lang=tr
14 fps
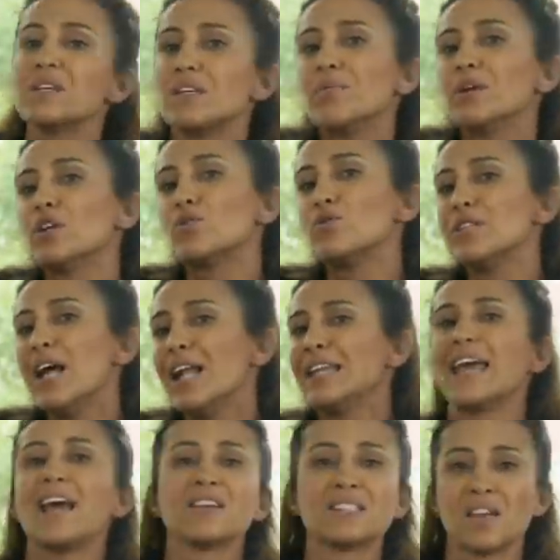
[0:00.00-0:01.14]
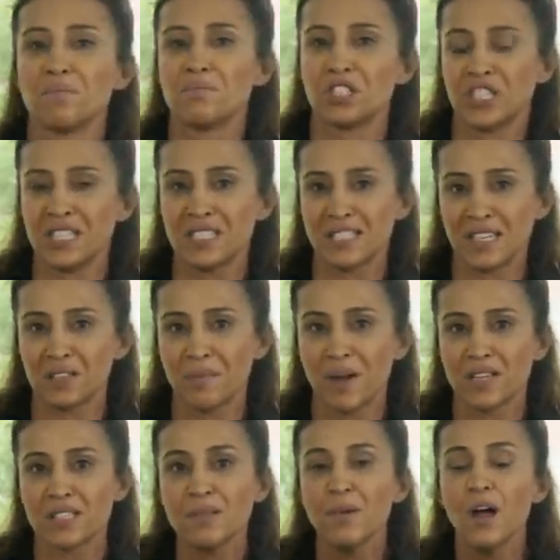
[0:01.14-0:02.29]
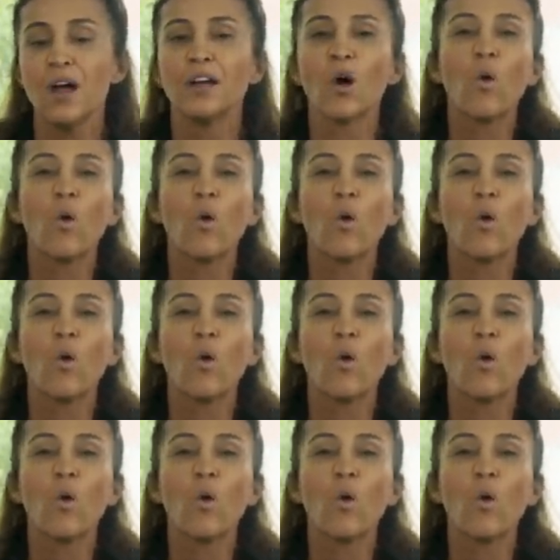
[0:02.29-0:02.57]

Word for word: Mesela bana güzel de yazsam bir şey hissetmezdim.